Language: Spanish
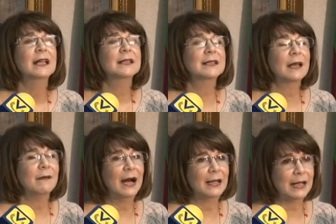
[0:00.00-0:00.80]
Se
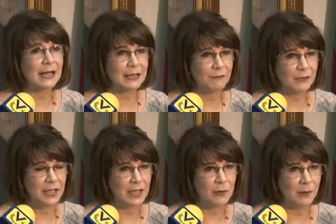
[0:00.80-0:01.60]
van a
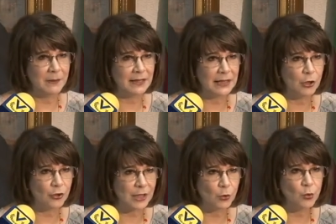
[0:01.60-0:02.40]
transferir igualmente
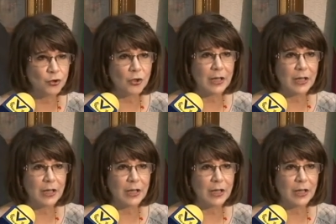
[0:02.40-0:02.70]
los recursos